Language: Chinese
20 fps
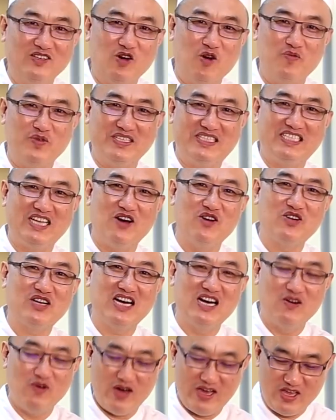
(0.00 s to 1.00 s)
我们教
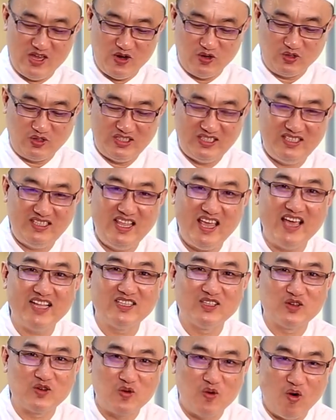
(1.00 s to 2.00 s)
各位用
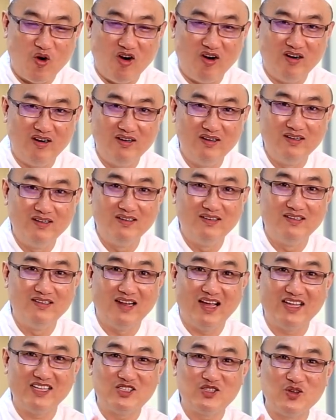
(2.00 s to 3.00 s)
电锅
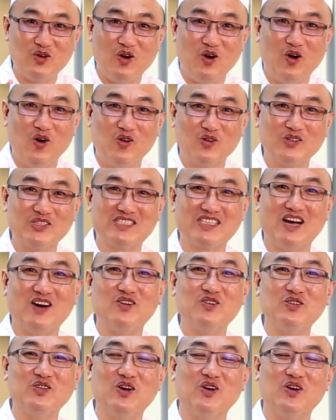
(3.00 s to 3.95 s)
来做红烧